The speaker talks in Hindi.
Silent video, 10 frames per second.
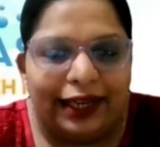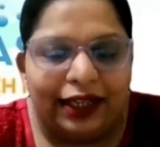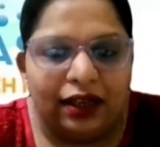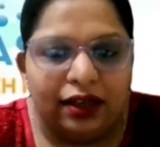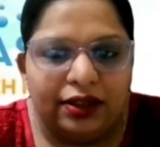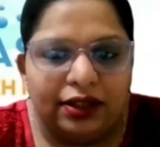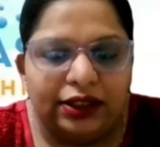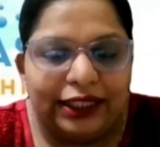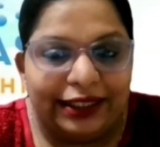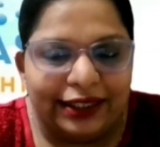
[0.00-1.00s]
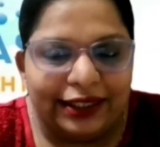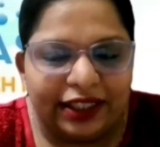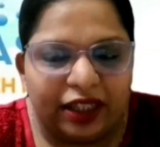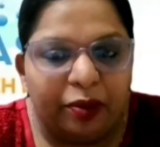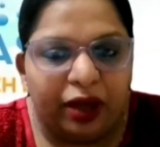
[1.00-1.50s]
क्लिनिकल रिसर्च
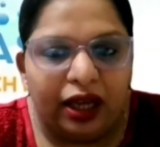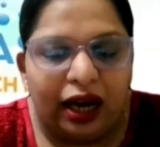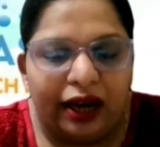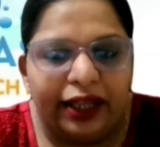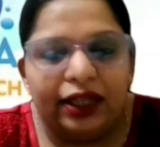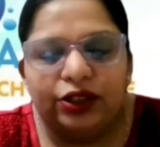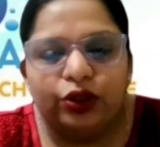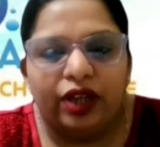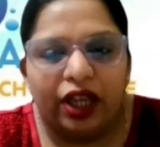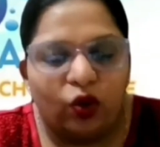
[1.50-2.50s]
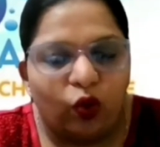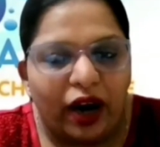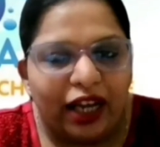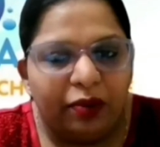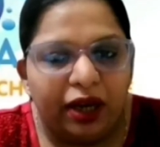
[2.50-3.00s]
इंडस्ट्री में आने का जो
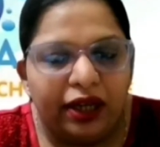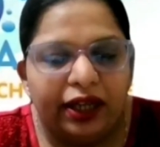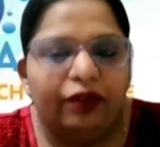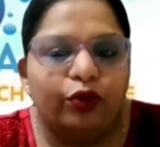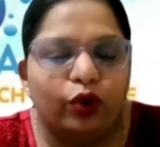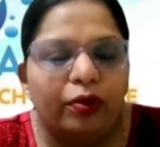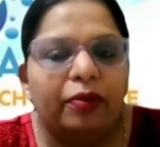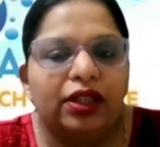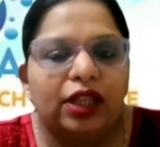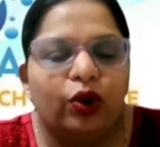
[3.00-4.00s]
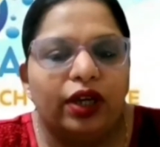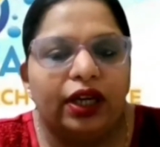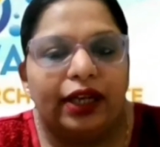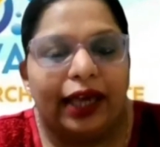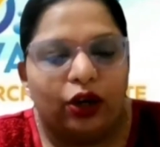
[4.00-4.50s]
रिक्वायरमेंट है वो मैं
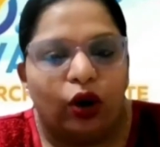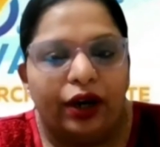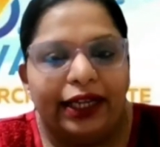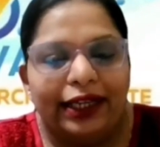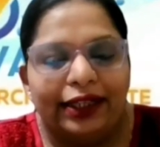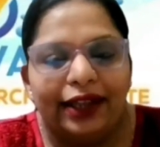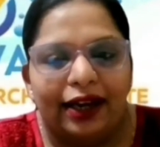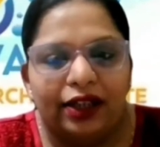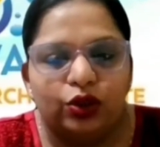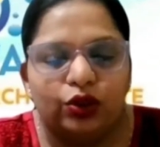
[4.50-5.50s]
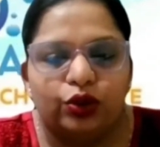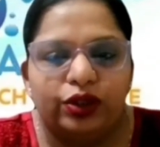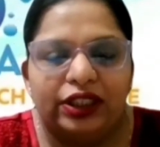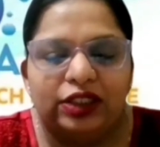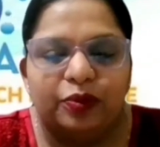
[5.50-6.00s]
बताऊंगी एंड अकॉर्डिंगली दैट जो
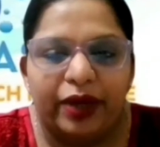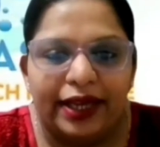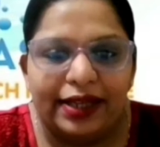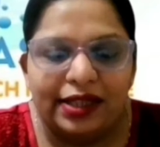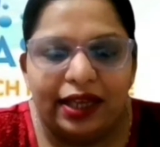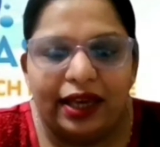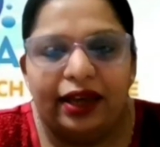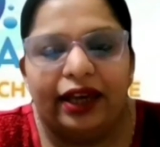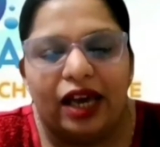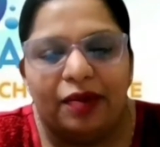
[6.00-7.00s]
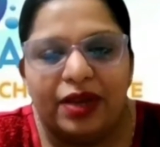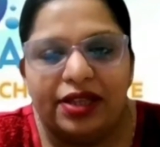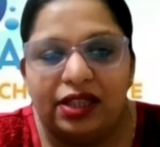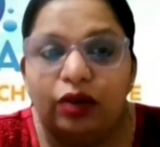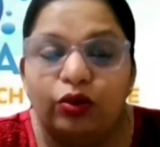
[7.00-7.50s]
एस बीएससी है या
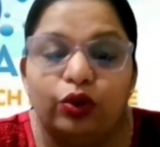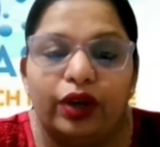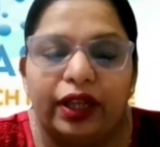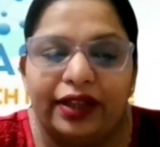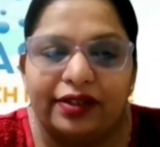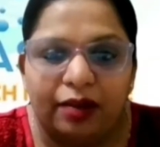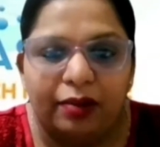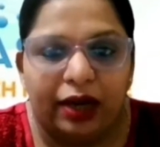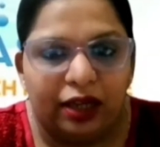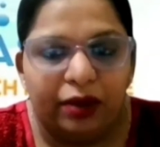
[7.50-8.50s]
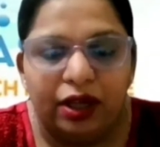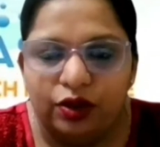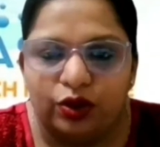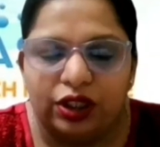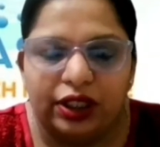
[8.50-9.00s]
एमएससी उन्होंने इसके बारे में
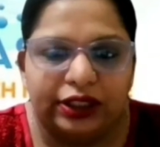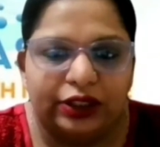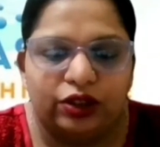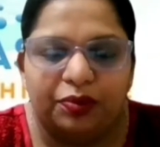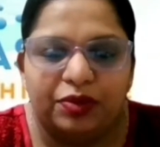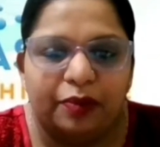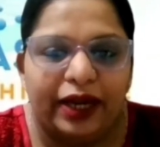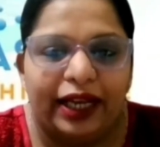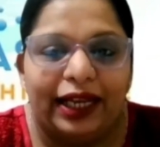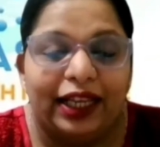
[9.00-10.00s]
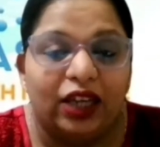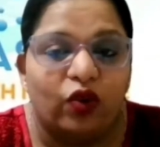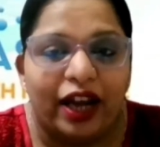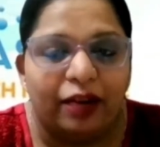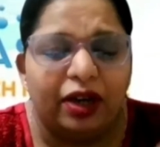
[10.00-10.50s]
सोचना चाहिए तो सबसे पहले
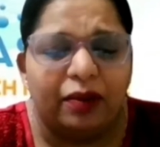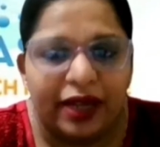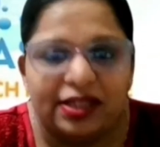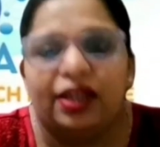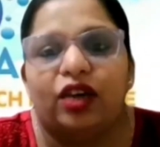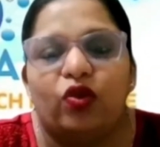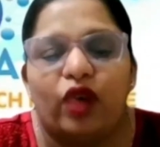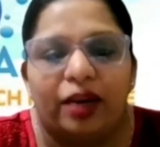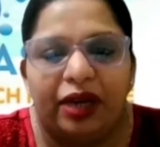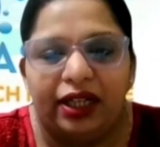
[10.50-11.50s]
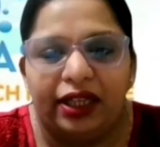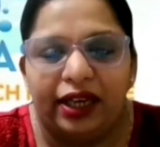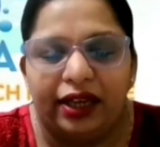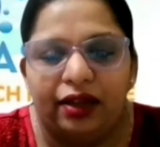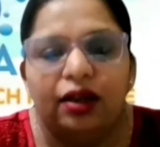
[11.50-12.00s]
रिक्वायरमेंट बेसिक रिक्वायरमेंट
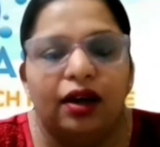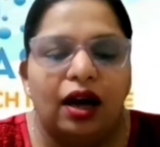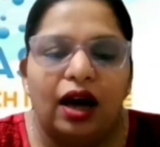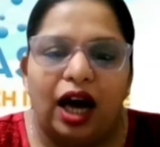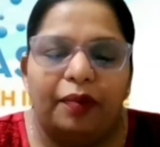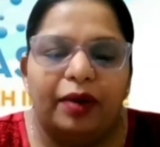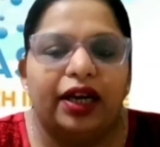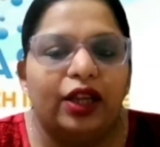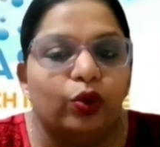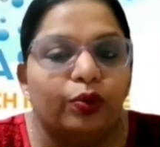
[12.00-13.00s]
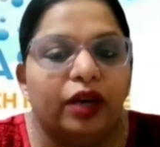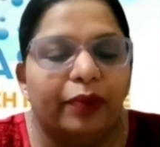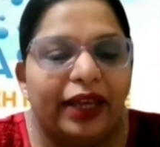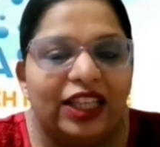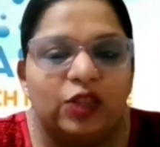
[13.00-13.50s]
ये है आप अगर
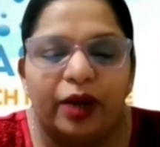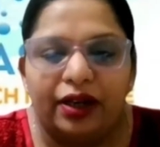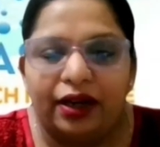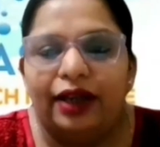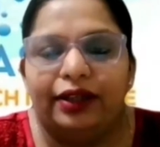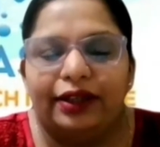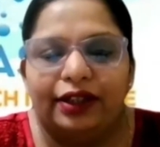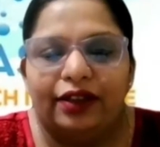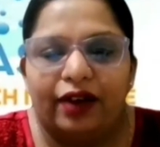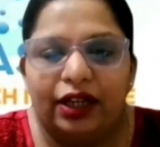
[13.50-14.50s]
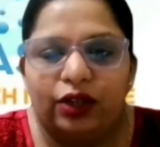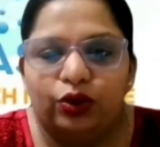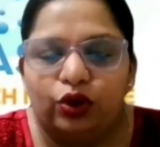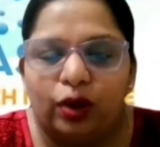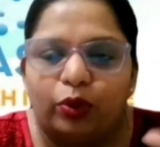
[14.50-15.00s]
ह्यूमन बींग्स पे ट्रायल करने वाले
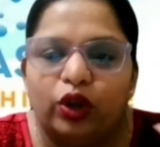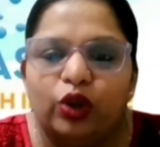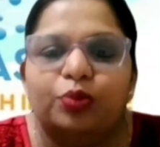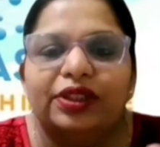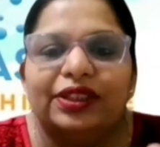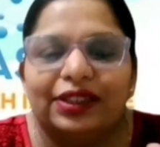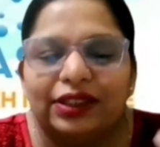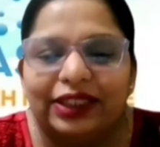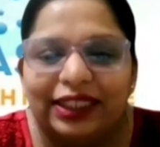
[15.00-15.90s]
हो तो आपको ह्यूमन